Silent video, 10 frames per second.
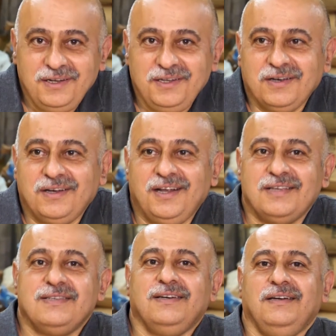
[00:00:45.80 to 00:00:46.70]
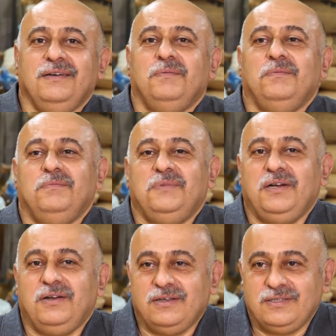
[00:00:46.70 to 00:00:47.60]
ايليا قنازع من
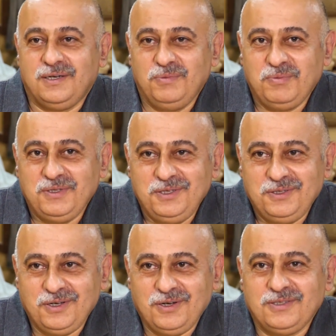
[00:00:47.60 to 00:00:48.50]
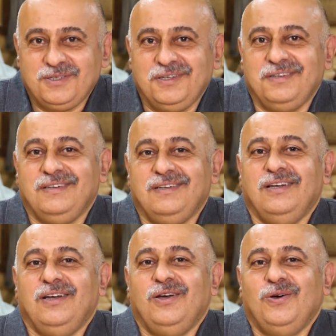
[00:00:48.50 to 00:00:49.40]
الناصرة من مدينة الناصرة
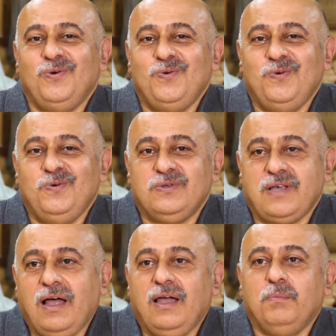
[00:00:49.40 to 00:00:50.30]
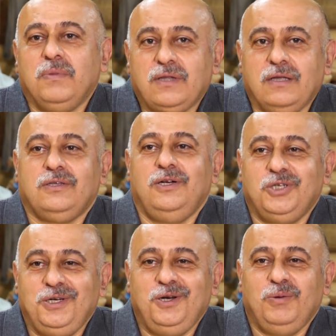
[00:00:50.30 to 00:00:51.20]
وصاحب مطحنة
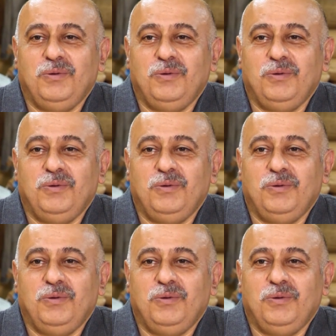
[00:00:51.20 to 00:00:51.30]
الجليل